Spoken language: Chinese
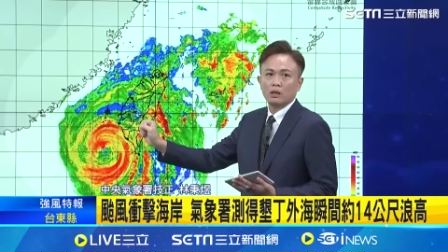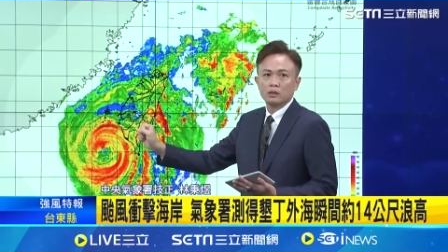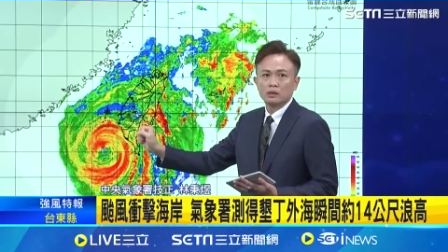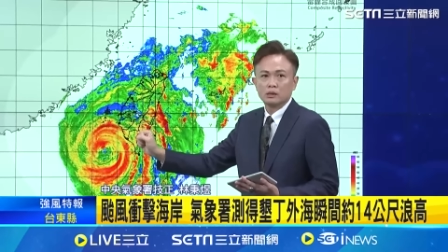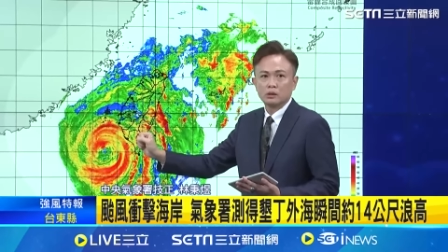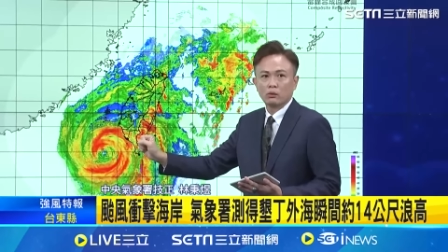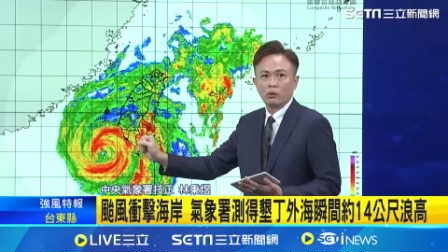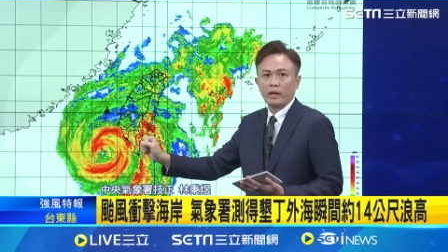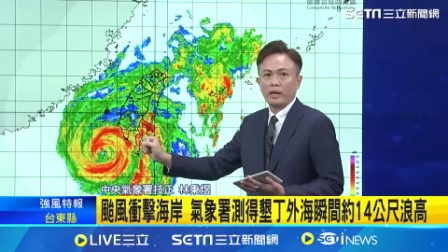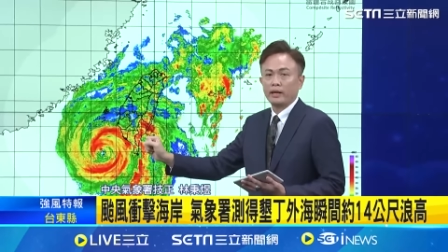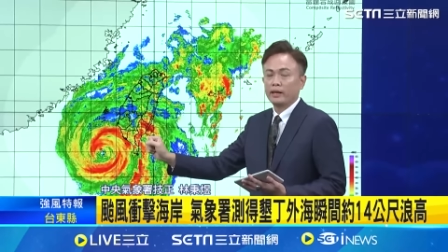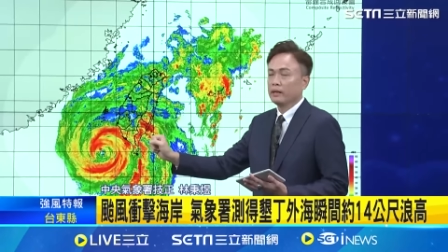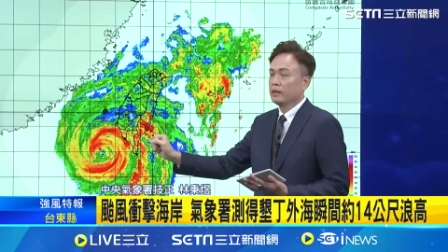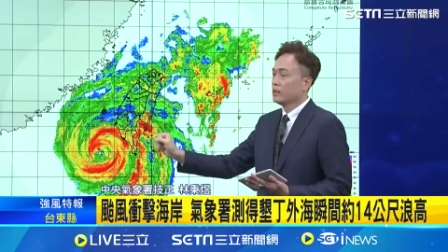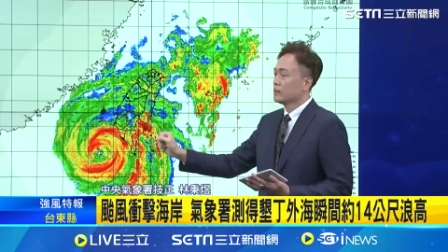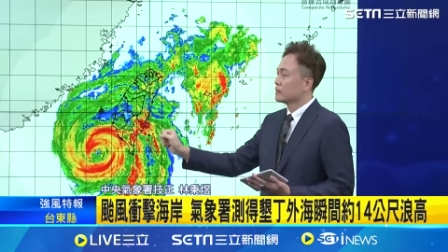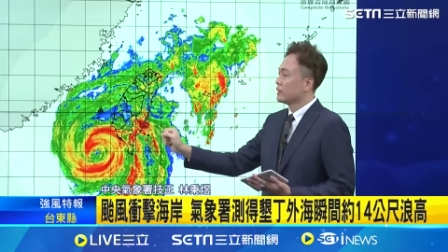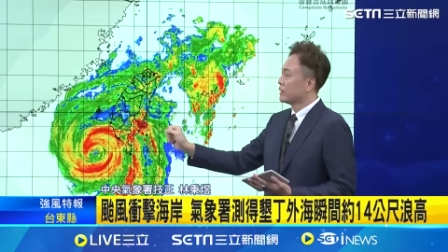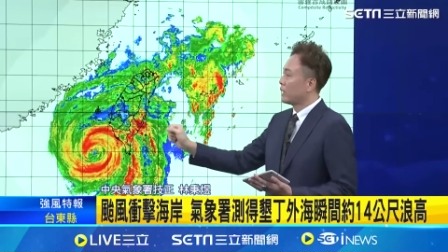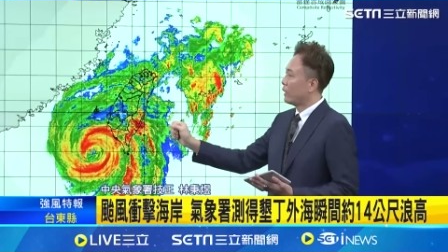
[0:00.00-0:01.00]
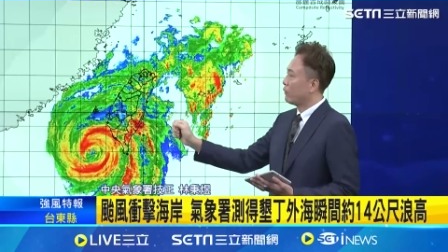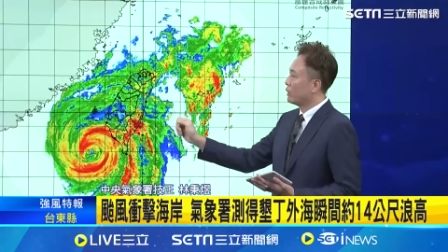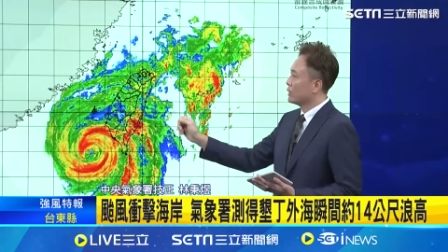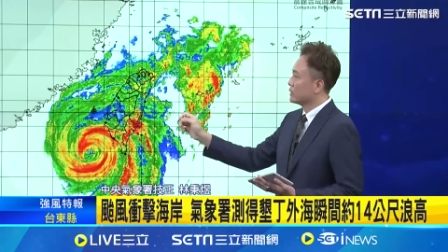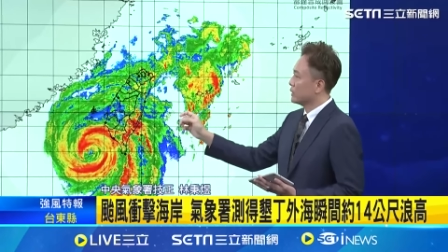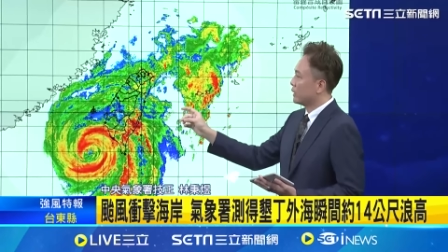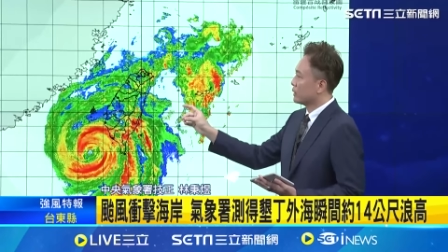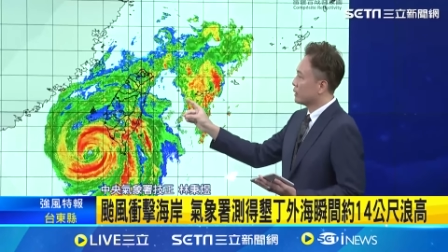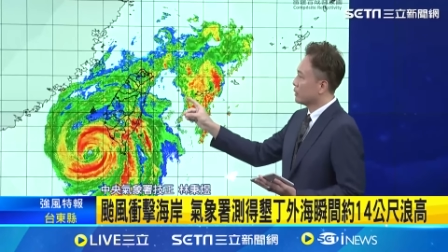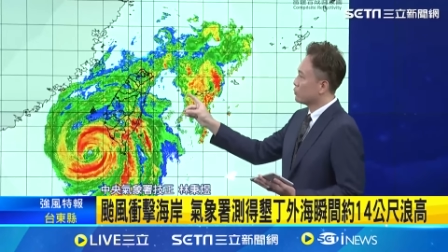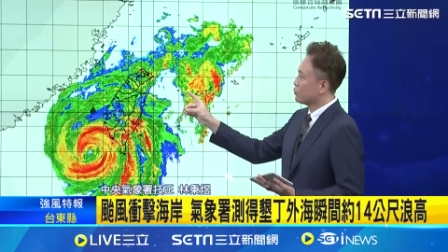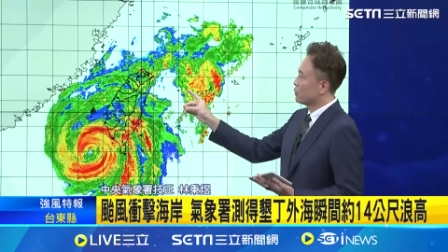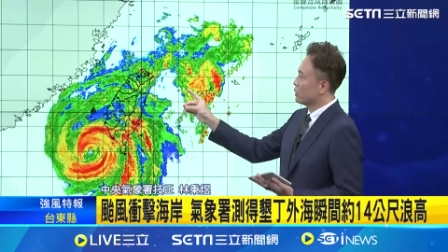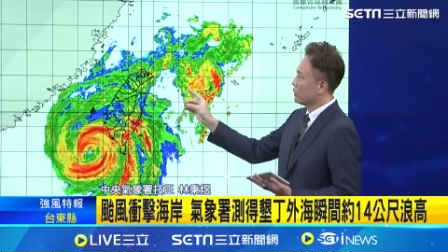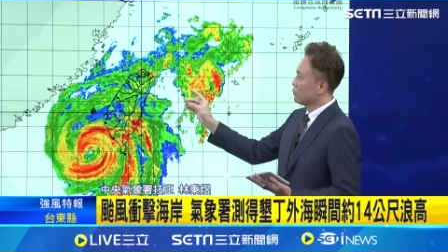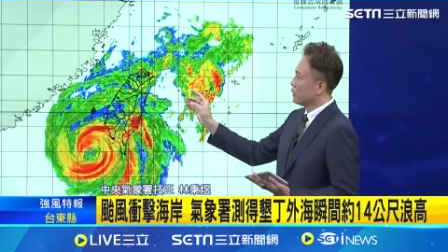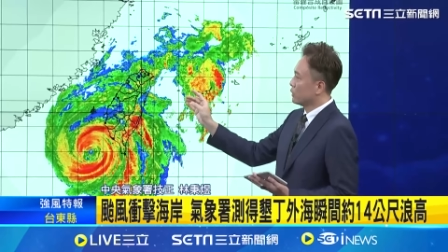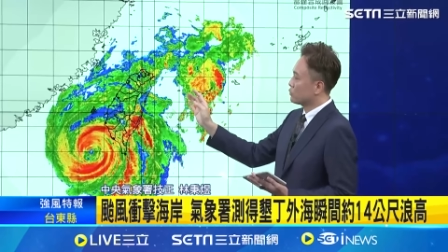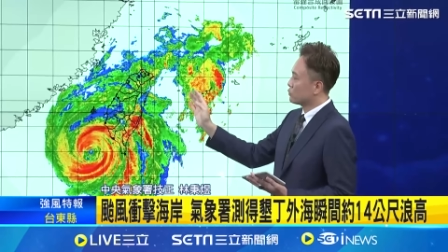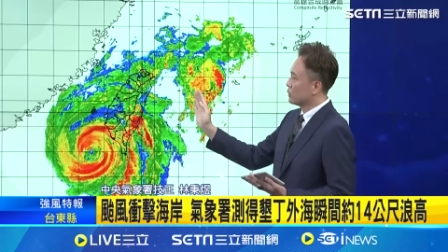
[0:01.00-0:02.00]
此外，在台湾其他地区，
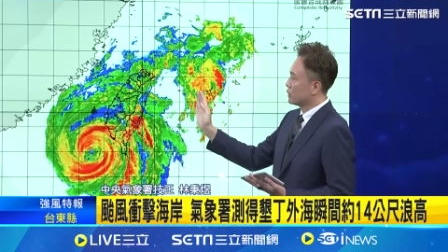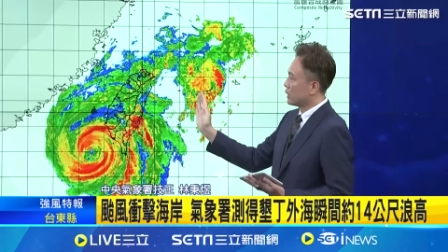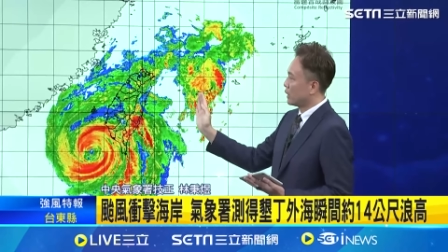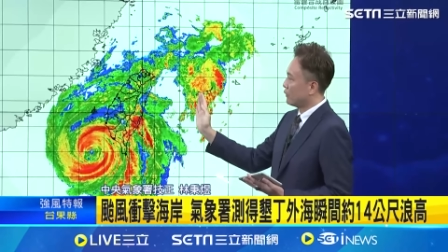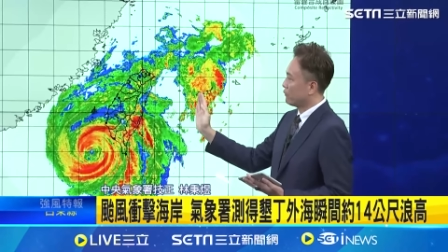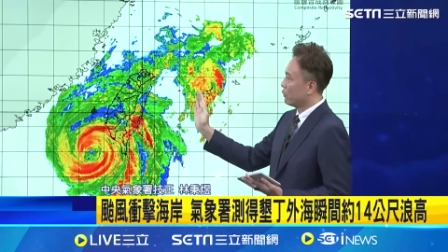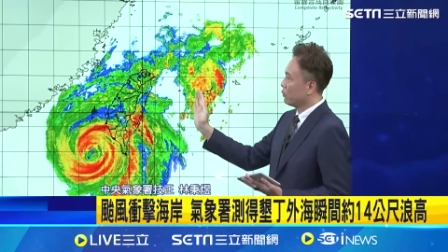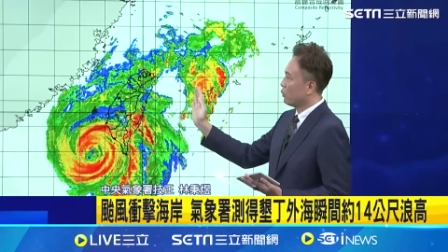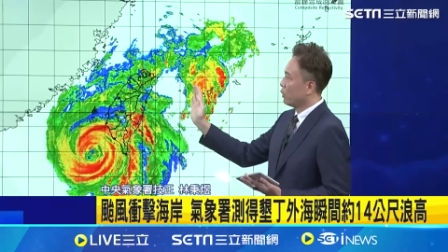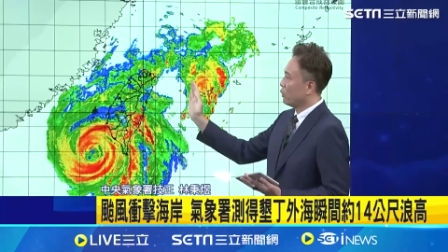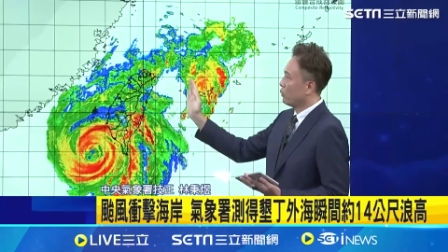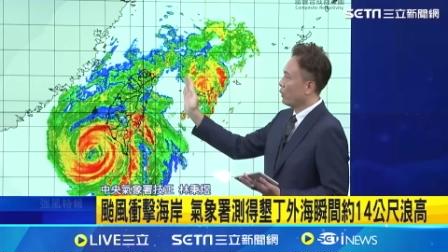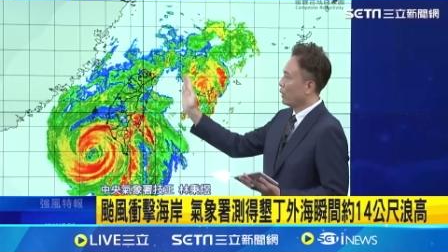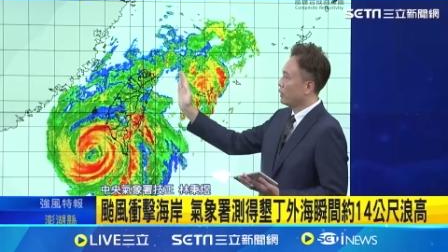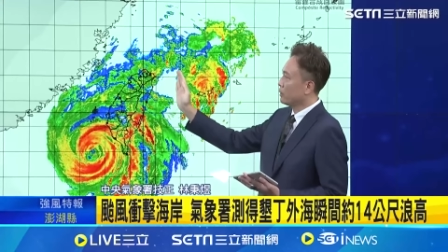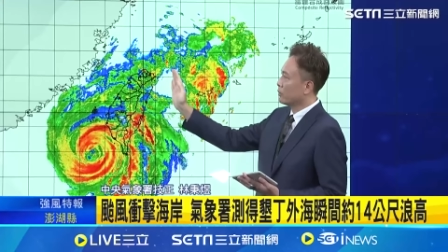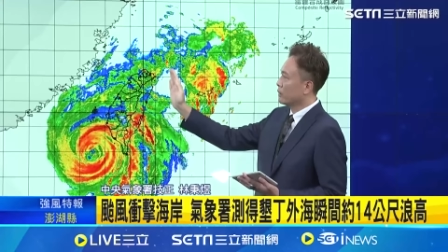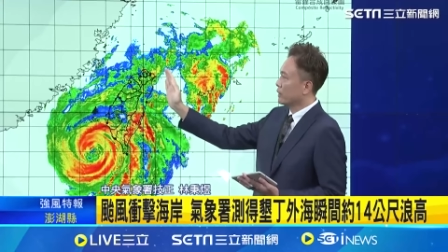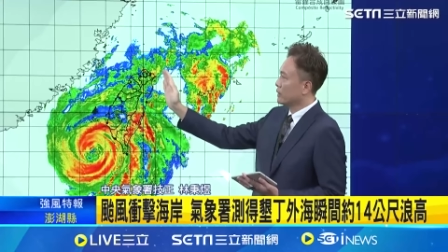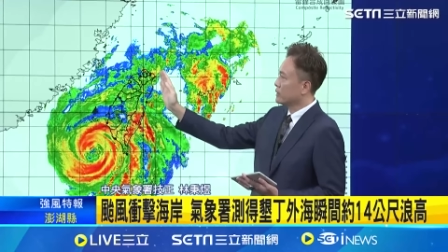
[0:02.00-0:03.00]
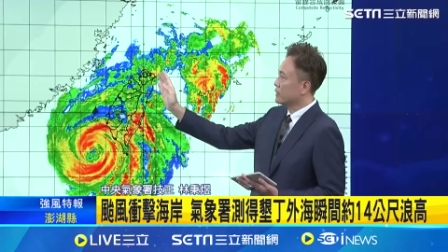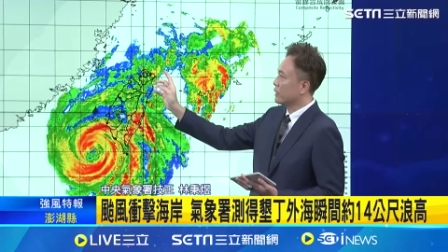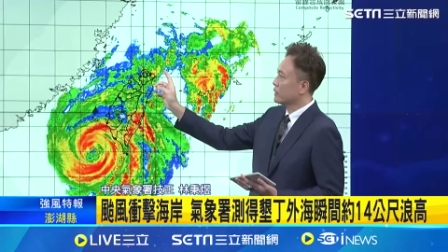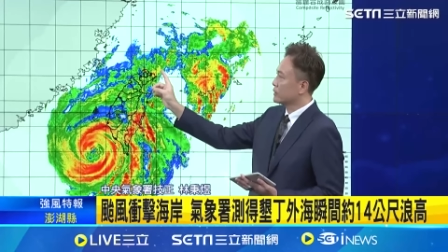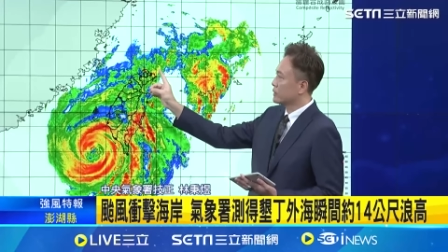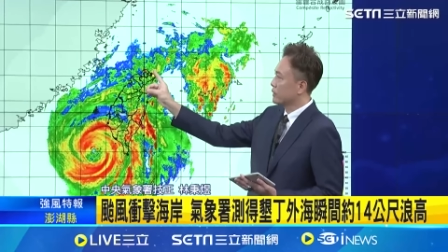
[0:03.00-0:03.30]
因为随着台风外围环流的影响，